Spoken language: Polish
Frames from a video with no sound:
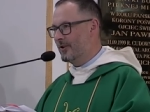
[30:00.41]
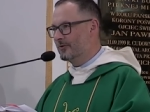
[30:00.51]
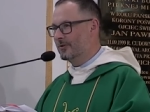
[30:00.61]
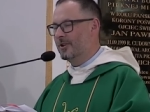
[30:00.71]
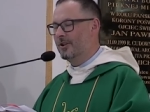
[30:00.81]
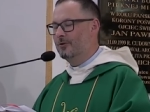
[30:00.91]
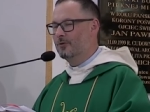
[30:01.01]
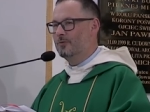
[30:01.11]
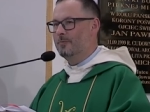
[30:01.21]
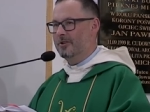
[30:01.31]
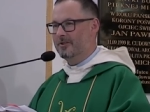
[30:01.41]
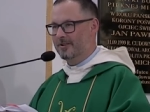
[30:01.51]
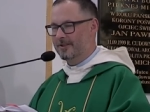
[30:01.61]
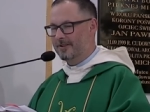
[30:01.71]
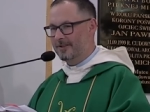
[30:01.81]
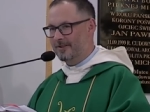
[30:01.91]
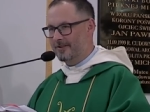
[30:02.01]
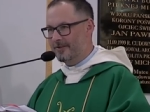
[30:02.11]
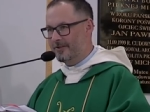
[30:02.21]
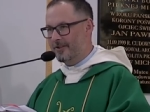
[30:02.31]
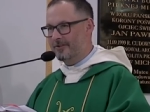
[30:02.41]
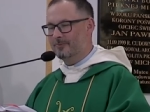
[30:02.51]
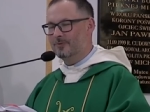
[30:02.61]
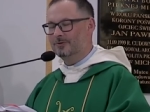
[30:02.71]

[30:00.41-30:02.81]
On lubi, kiedy